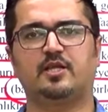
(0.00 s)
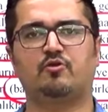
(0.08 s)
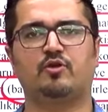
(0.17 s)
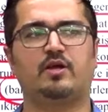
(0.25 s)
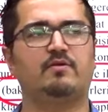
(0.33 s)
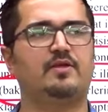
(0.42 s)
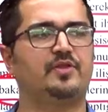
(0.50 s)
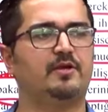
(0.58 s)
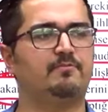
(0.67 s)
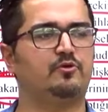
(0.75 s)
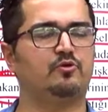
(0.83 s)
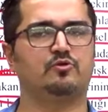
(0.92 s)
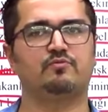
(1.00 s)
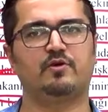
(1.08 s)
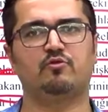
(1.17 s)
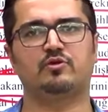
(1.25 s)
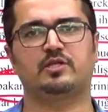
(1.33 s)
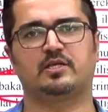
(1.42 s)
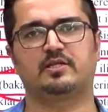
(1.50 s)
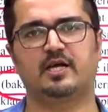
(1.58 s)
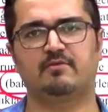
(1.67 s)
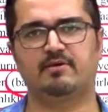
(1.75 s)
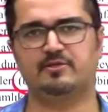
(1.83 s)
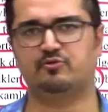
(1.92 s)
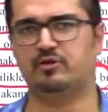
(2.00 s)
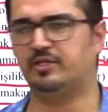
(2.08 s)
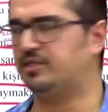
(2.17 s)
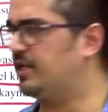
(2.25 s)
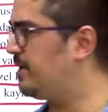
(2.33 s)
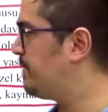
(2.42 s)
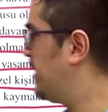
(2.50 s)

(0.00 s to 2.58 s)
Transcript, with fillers: görevlendirebiliyordu ve oradaki dava sürecine